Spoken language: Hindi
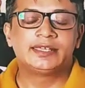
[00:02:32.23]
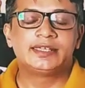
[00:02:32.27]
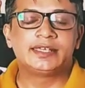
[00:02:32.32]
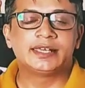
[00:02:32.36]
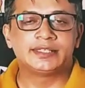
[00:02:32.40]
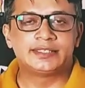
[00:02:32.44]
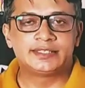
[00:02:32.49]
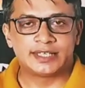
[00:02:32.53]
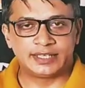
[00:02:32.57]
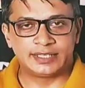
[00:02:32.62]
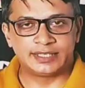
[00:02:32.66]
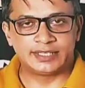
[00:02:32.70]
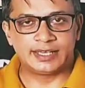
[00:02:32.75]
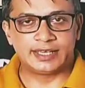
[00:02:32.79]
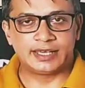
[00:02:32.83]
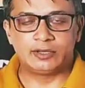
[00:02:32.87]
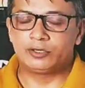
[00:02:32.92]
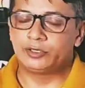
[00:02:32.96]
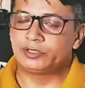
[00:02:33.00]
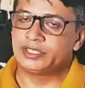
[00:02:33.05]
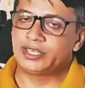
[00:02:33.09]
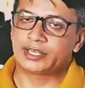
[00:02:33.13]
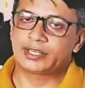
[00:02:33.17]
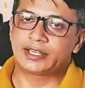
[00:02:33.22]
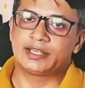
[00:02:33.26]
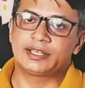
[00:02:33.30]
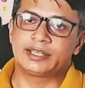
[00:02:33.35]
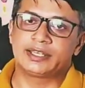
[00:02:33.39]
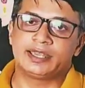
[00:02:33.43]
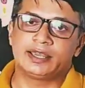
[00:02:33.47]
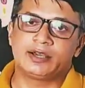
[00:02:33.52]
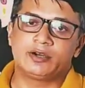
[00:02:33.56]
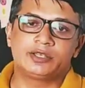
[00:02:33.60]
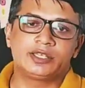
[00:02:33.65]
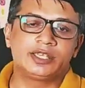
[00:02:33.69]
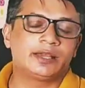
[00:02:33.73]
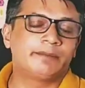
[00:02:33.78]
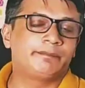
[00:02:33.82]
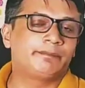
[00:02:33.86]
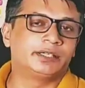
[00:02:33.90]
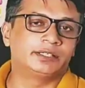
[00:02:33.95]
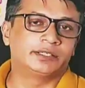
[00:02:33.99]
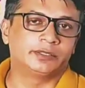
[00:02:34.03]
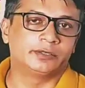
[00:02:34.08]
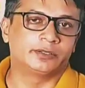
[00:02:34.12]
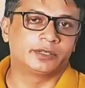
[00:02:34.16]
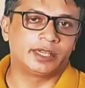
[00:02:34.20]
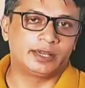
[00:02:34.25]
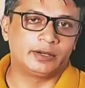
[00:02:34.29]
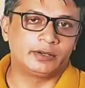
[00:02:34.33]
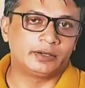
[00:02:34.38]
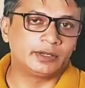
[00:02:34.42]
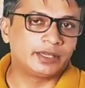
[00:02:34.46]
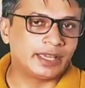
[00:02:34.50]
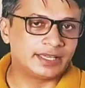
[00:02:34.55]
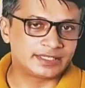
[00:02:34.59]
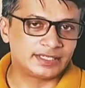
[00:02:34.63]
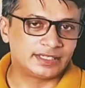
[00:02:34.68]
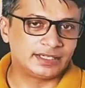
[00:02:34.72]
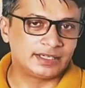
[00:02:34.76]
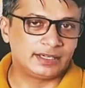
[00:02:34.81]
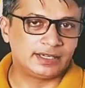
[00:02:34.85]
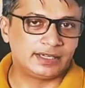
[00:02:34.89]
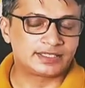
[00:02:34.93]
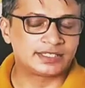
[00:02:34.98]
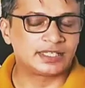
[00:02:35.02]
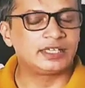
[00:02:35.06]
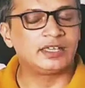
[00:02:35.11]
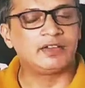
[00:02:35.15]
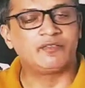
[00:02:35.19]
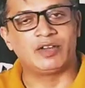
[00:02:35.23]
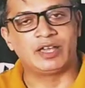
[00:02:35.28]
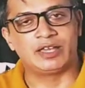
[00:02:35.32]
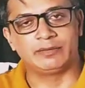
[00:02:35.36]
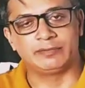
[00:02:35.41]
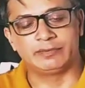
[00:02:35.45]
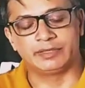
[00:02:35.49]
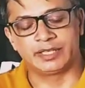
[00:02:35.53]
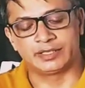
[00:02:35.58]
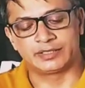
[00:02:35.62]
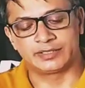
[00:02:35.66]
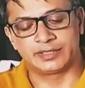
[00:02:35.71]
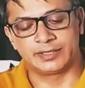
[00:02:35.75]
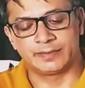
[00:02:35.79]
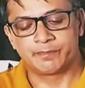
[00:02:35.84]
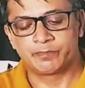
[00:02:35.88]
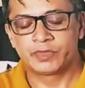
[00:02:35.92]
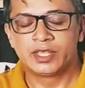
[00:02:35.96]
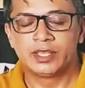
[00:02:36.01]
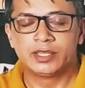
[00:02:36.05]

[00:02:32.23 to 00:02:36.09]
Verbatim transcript: या जल गया हो या कट गया हो या बर्न हो गया हो एसिड अटैक से या फायर अटैक से